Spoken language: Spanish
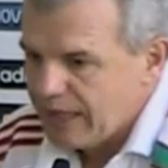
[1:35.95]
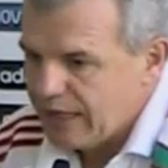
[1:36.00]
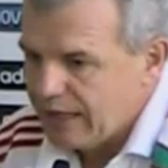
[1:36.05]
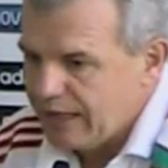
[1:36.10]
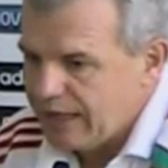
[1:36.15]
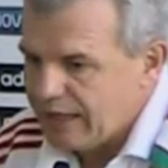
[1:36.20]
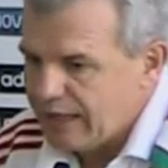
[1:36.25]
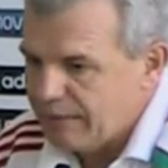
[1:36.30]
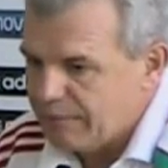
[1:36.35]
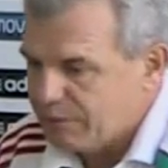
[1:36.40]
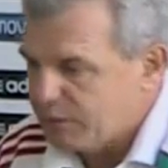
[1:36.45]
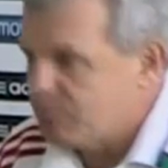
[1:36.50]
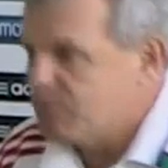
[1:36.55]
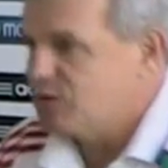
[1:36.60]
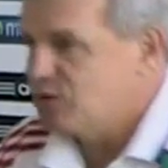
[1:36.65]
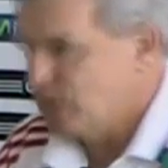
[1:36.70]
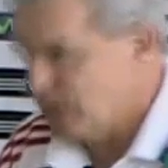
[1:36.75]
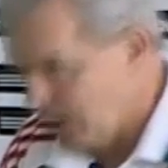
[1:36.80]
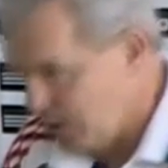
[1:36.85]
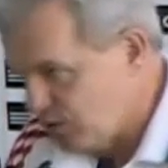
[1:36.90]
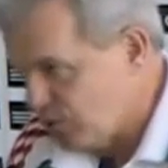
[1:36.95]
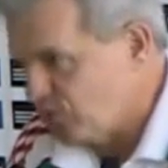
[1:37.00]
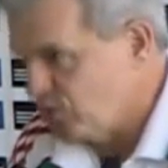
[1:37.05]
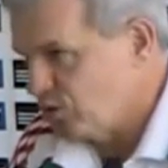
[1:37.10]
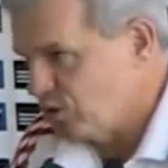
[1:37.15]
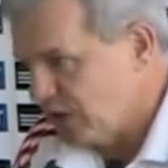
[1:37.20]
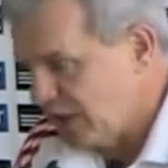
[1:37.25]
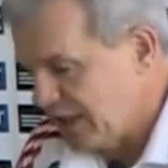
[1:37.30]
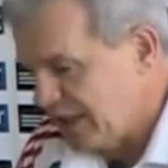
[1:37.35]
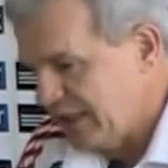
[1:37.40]
en la proporción que nos
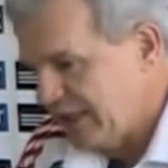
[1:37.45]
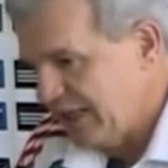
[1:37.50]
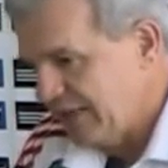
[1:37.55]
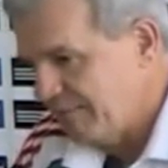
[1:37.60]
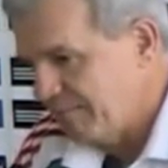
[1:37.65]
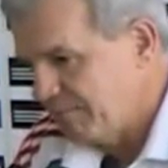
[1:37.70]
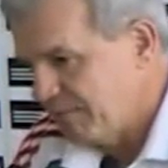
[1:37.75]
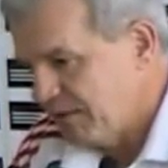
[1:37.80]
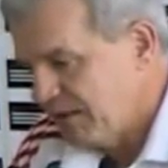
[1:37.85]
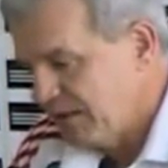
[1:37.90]
gustaría.